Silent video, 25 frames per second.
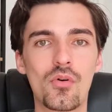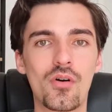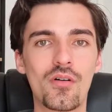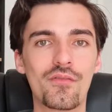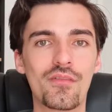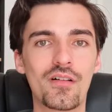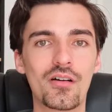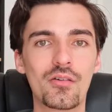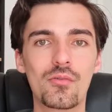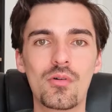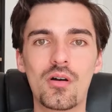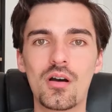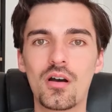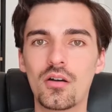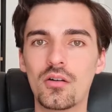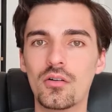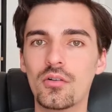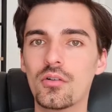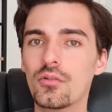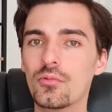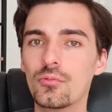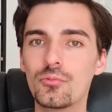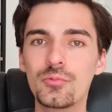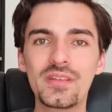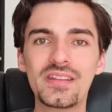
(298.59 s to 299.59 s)
peut en
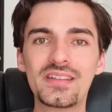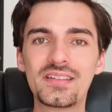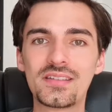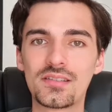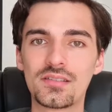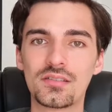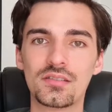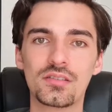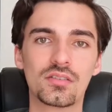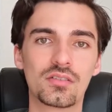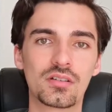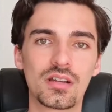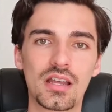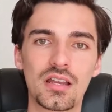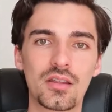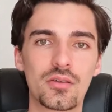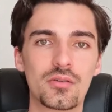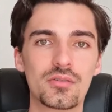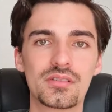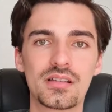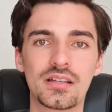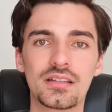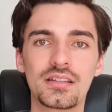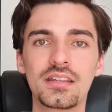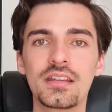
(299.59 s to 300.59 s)
valoir 8 euh, dans
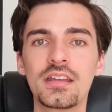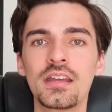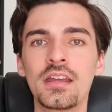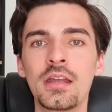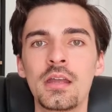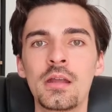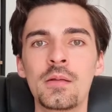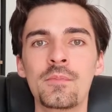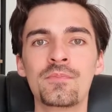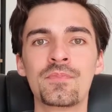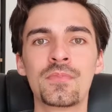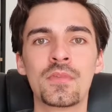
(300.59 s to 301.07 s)
quelques années